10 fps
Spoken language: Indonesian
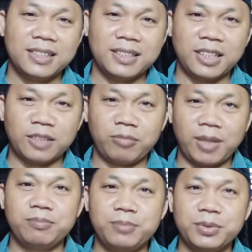yang
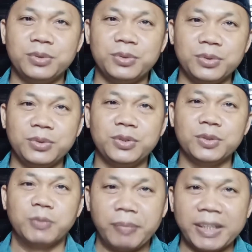mampu
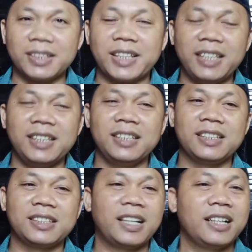untuk membentengi
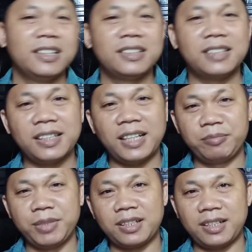kita dari
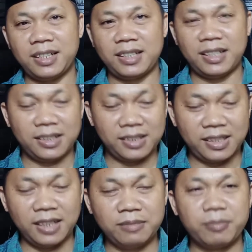api neraka
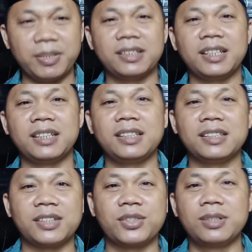dan membentengi
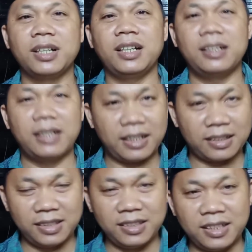kita juga
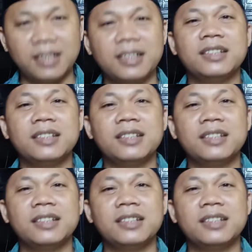artinya